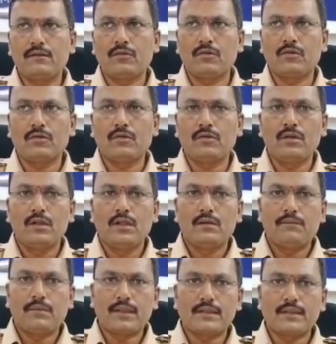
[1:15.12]
लोगों को
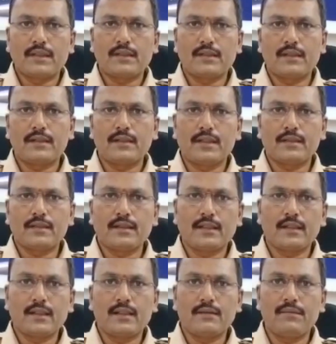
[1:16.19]
परेशान करते ऐसी
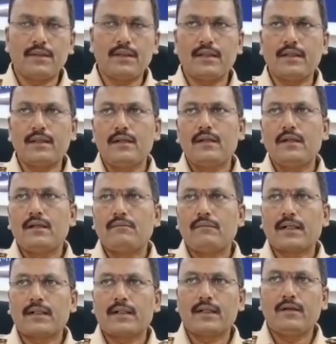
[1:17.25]
जानकारी मिली है
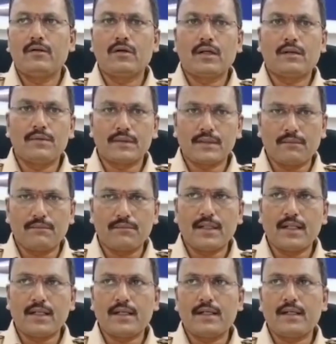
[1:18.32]
बाकी के लोग अभी सामने
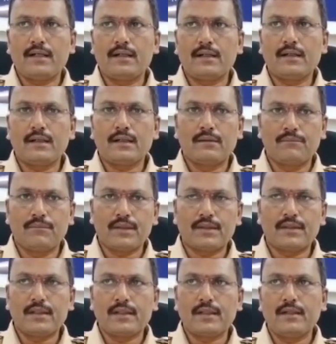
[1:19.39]
आए हैं अलग अलग
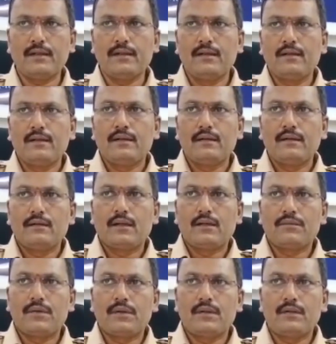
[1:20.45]
कंप्लेंट्स लेके
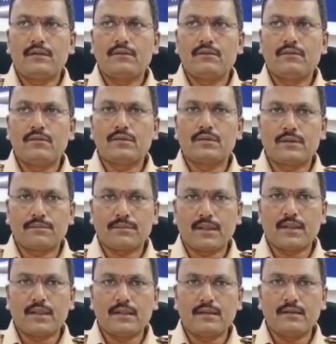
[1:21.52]
अभी उन सबका
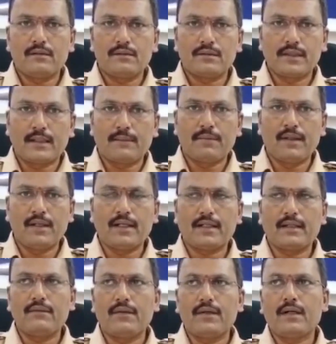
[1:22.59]
स्टेटमेंट
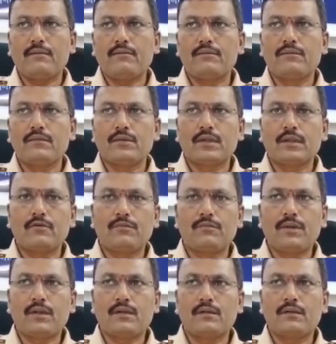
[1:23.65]
लेके हुए हम उनके
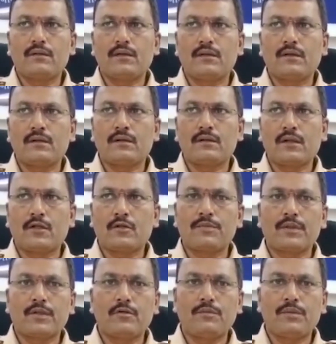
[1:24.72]
ऊपर आरोपी
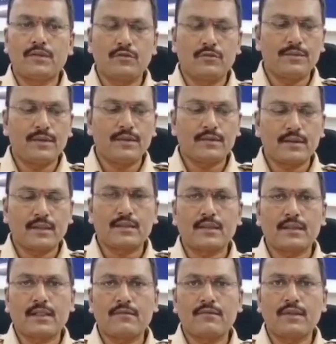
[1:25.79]
के ऊपर जो भी सख्त
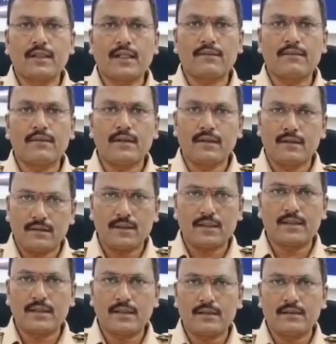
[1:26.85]
कानूनी कार्रवाई करते